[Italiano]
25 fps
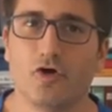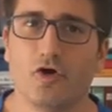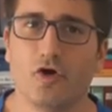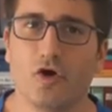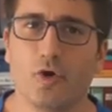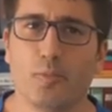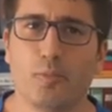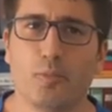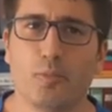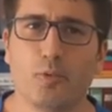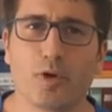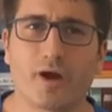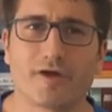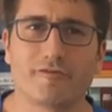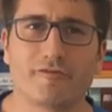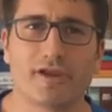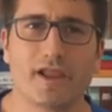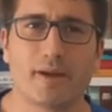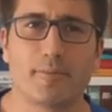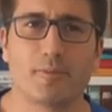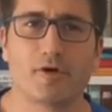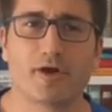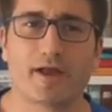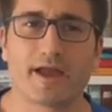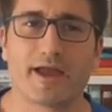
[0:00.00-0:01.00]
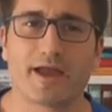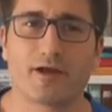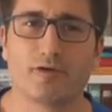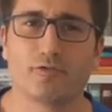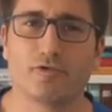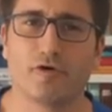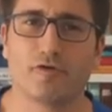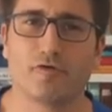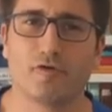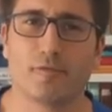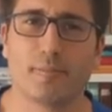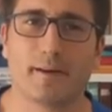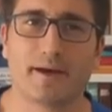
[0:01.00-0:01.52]
Oppure vogliamo creare un
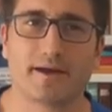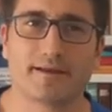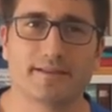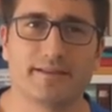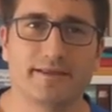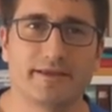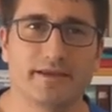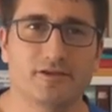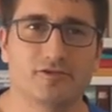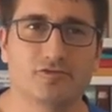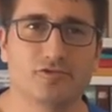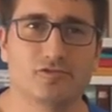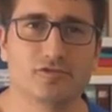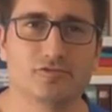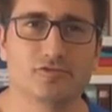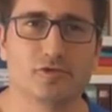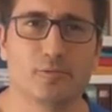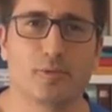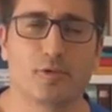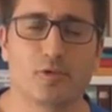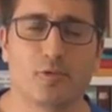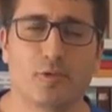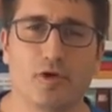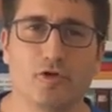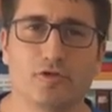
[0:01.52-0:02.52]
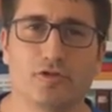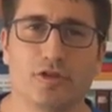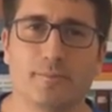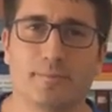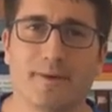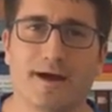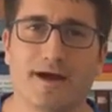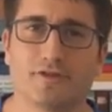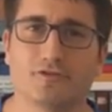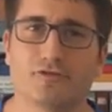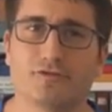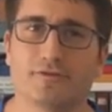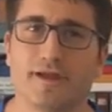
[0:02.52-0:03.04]
nuovo partito dopo quello di
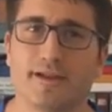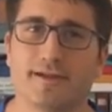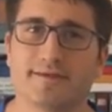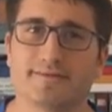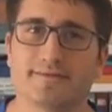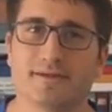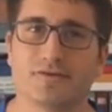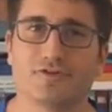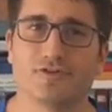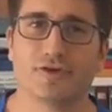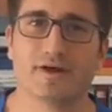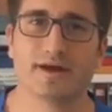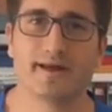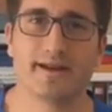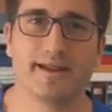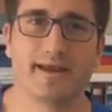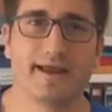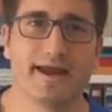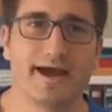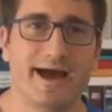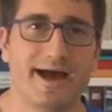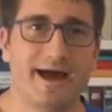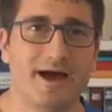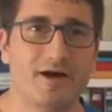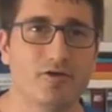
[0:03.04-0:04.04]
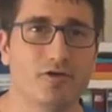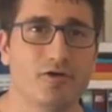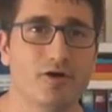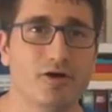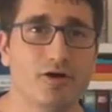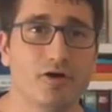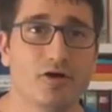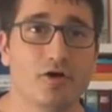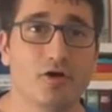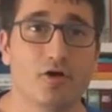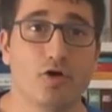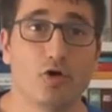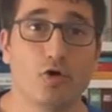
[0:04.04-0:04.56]
maggio del Secera c'era Leao
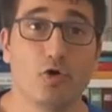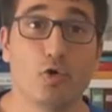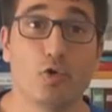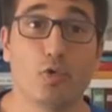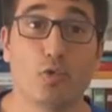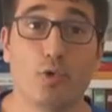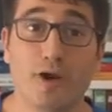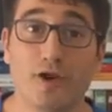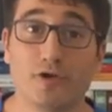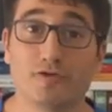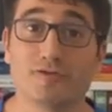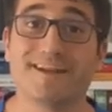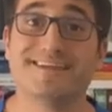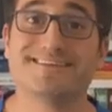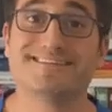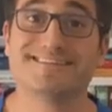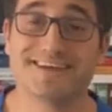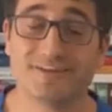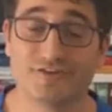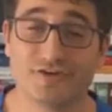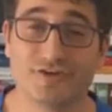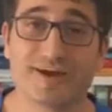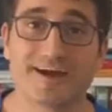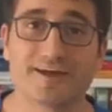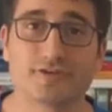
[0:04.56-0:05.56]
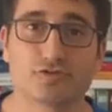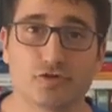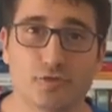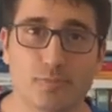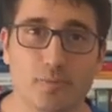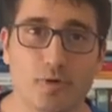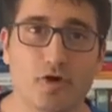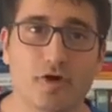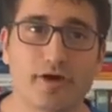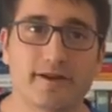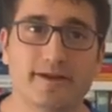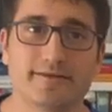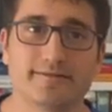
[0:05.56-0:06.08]
o quello del Secera
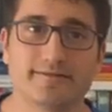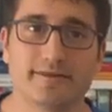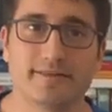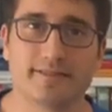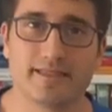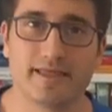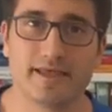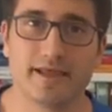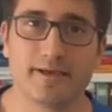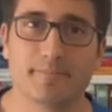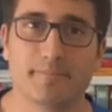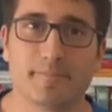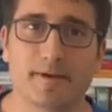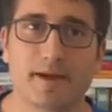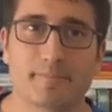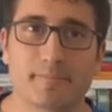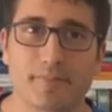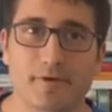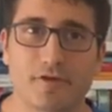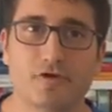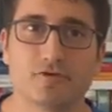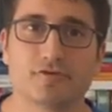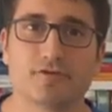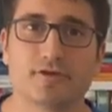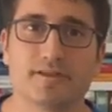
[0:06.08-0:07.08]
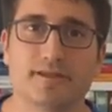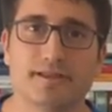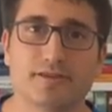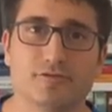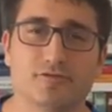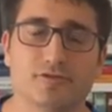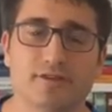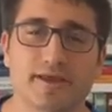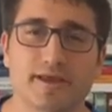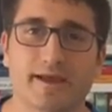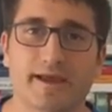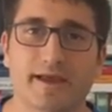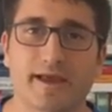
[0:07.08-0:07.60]
Tomori di settembre, perché ho sentito
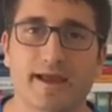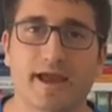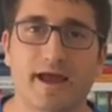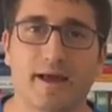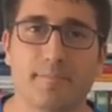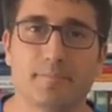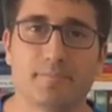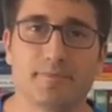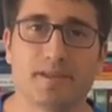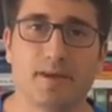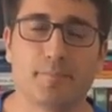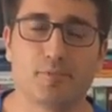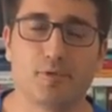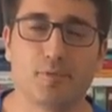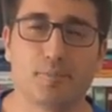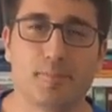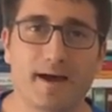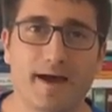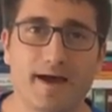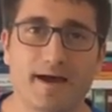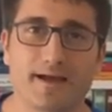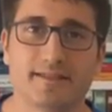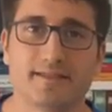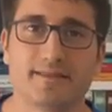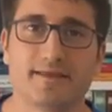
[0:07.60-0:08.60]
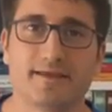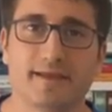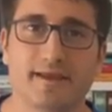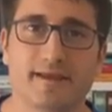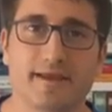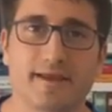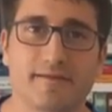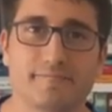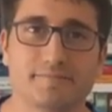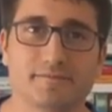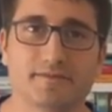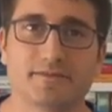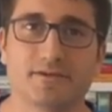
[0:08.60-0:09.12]
dire a, da più parti
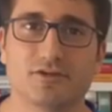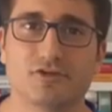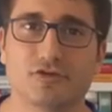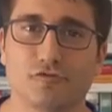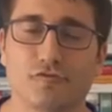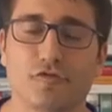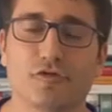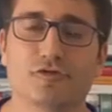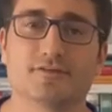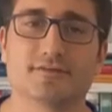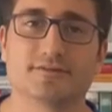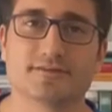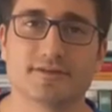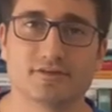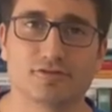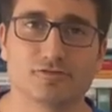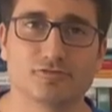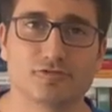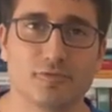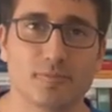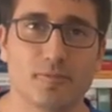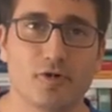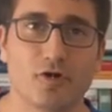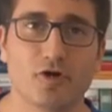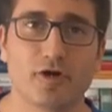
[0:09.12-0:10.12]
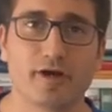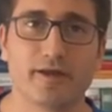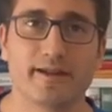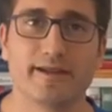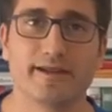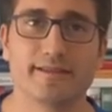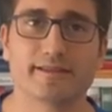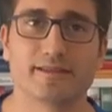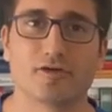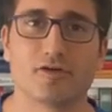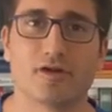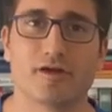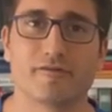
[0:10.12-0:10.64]
che se ci fosse stato Tomori
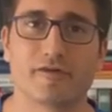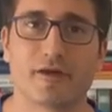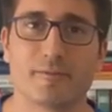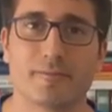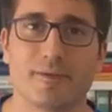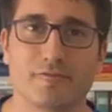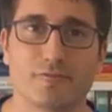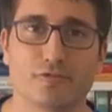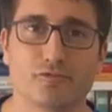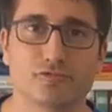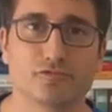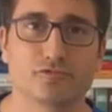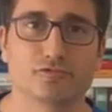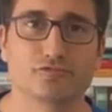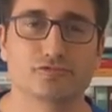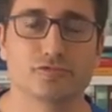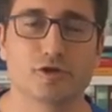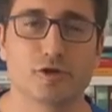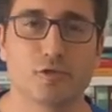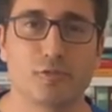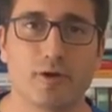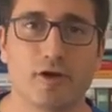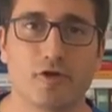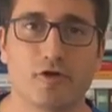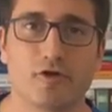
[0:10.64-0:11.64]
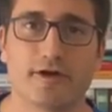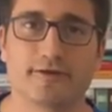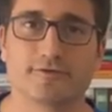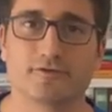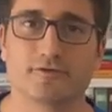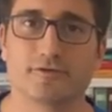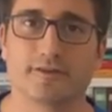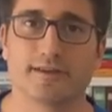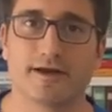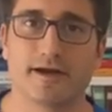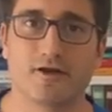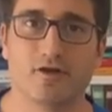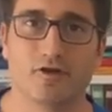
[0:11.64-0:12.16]
l'Inter non avrebbe avuto tutte quelle
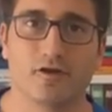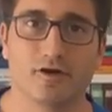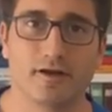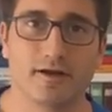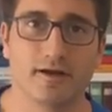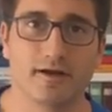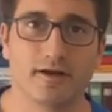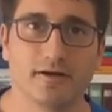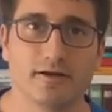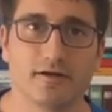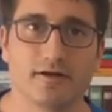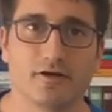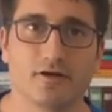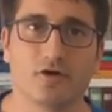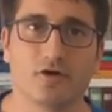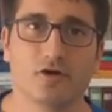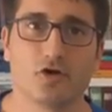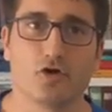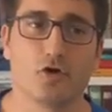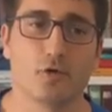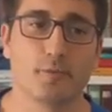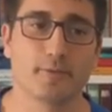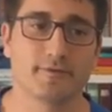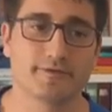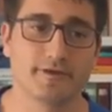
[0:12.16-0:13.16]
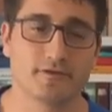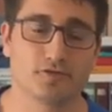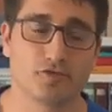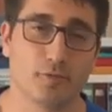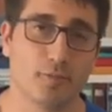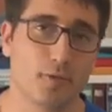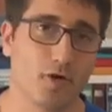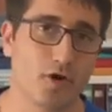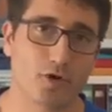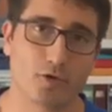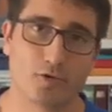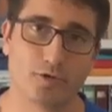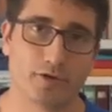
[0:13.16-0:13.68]
occasioni da gol, come se
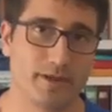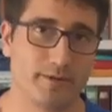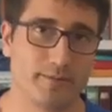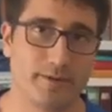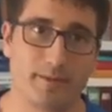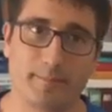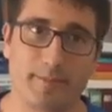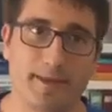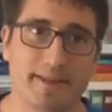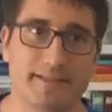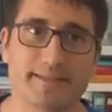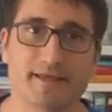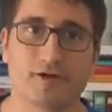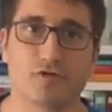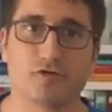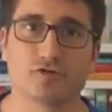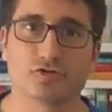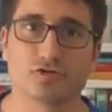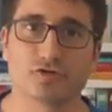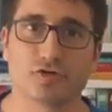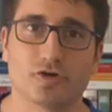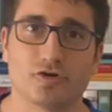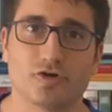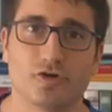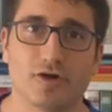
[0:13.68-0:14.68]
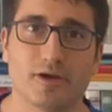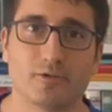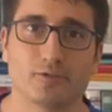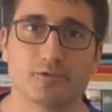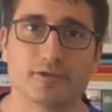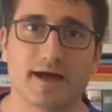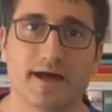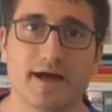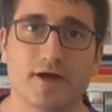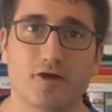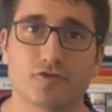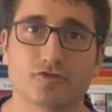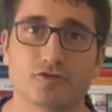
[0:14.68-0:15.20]
Tomori ultimamente contro
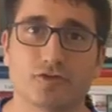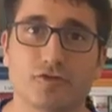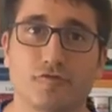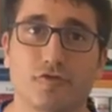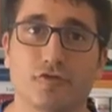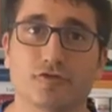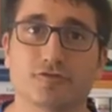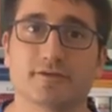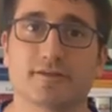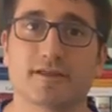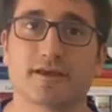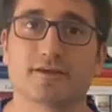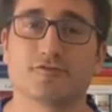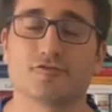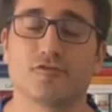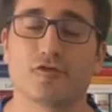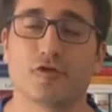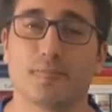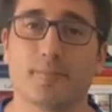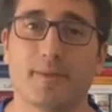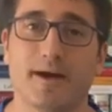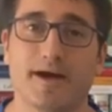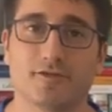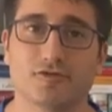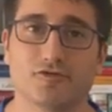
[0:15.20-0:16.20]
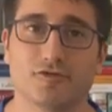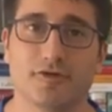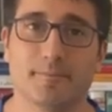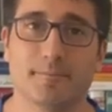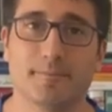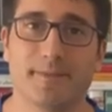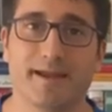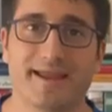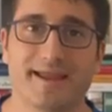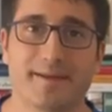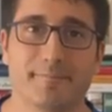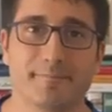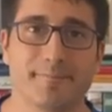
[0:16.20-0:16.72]
Lautaro si fosse trasformato in
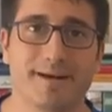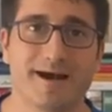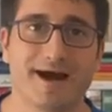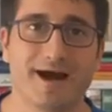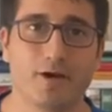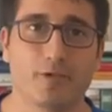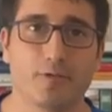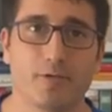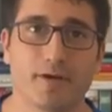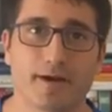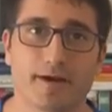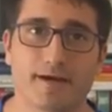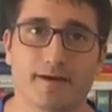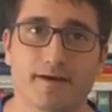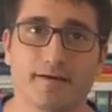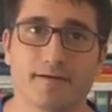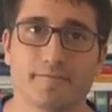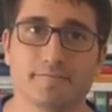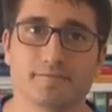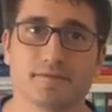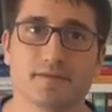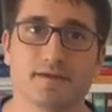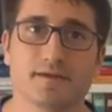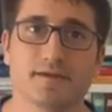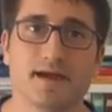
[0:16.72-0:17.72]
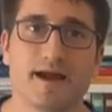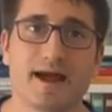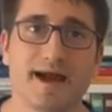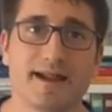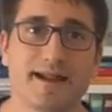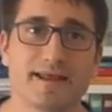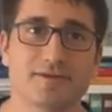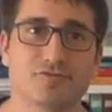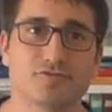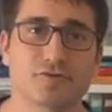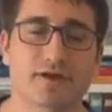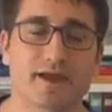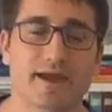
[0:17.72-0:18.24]
Beckenbauer.
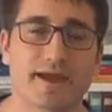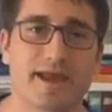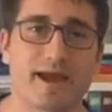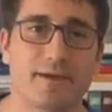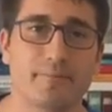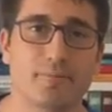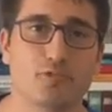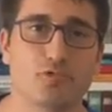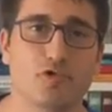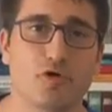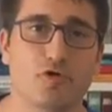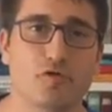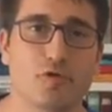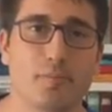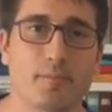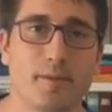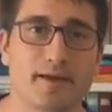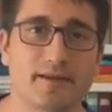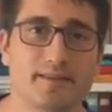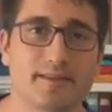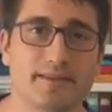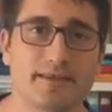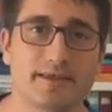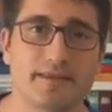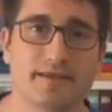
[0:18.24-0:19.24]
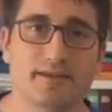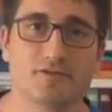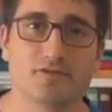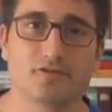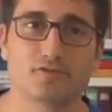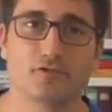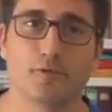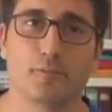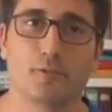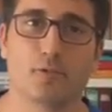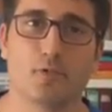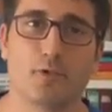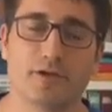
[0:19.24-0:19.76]
Adesso creiamo un nuovo partito,
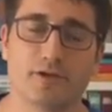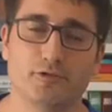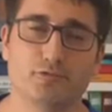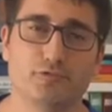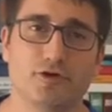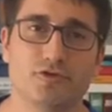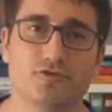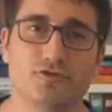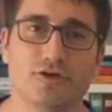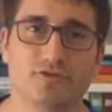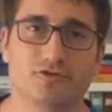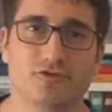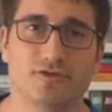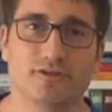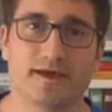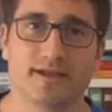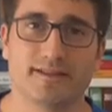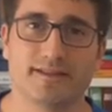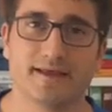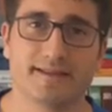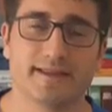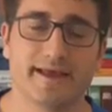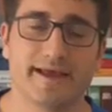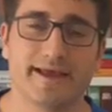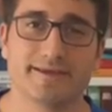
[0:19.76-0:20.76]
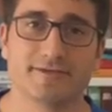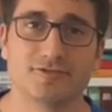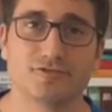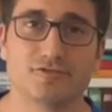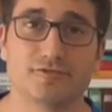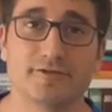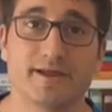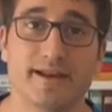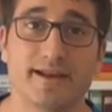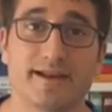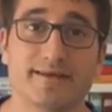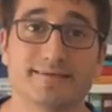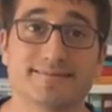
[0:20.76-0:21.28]
dopo quei due già citati adesso,
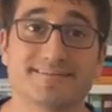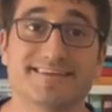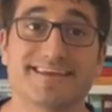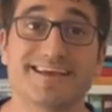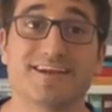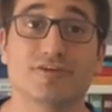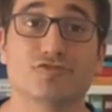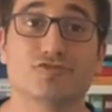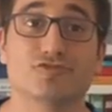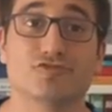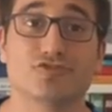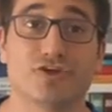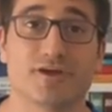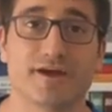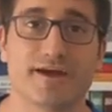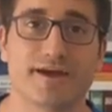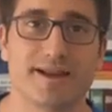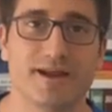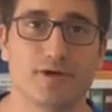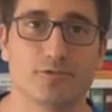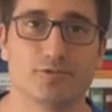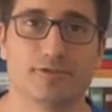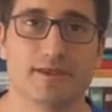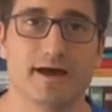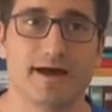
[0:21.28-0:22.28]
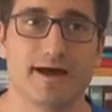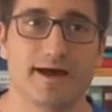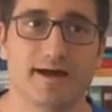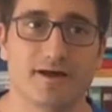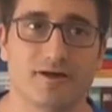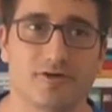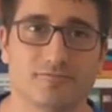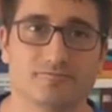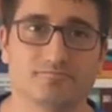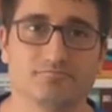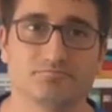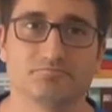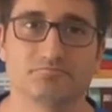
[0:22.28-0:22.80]
del se non c'era
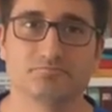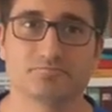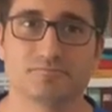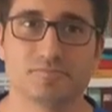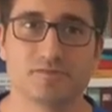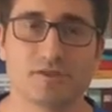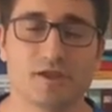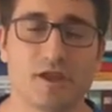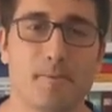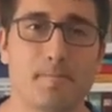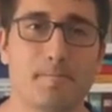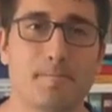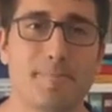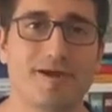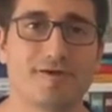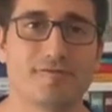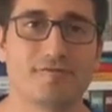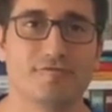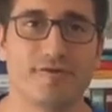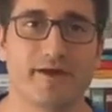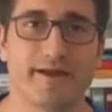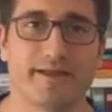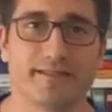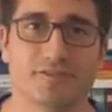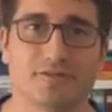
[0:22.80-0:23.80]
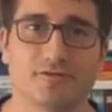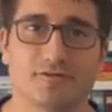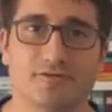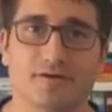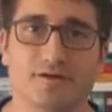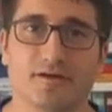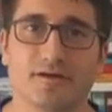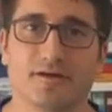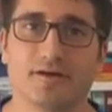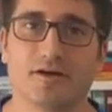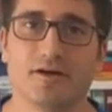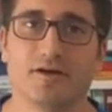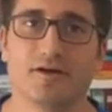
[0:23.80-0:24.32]
Lautaro. Perfetto.
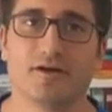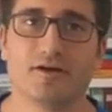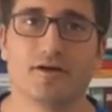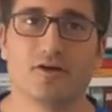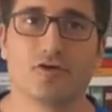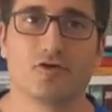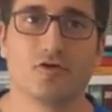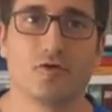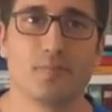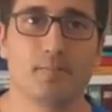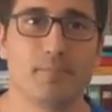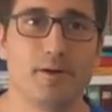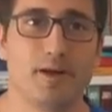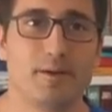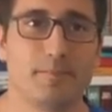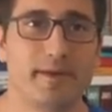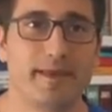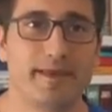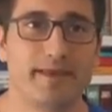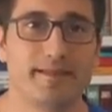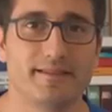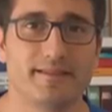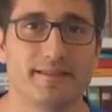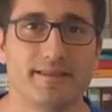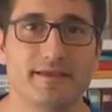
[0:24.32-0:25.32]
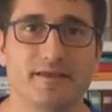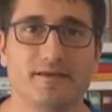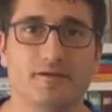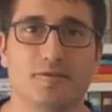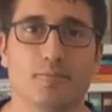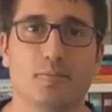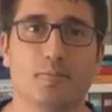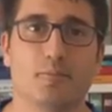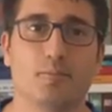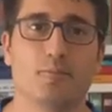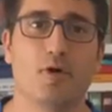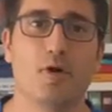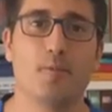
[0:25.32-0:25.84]
Complimenti,
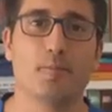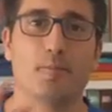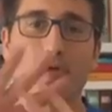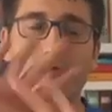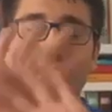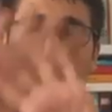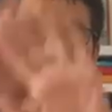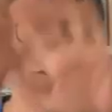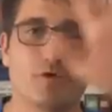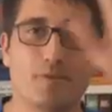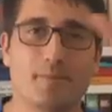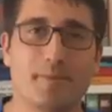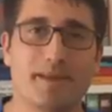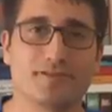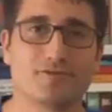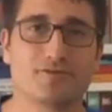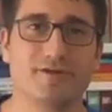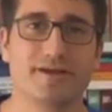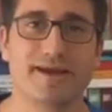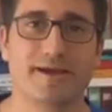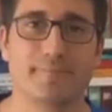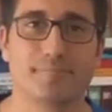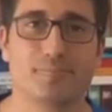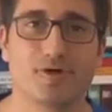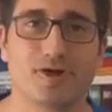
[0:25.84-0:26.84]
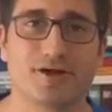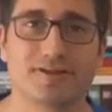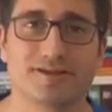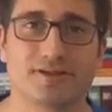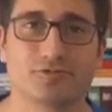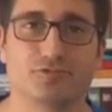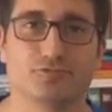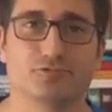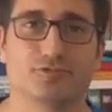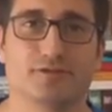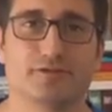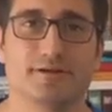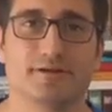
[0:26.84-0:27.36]
buon proseguimento di campionato a
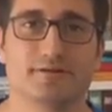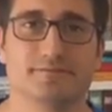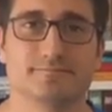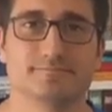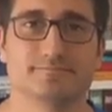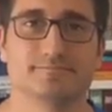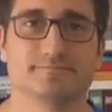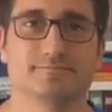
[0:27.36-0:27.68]
tutti.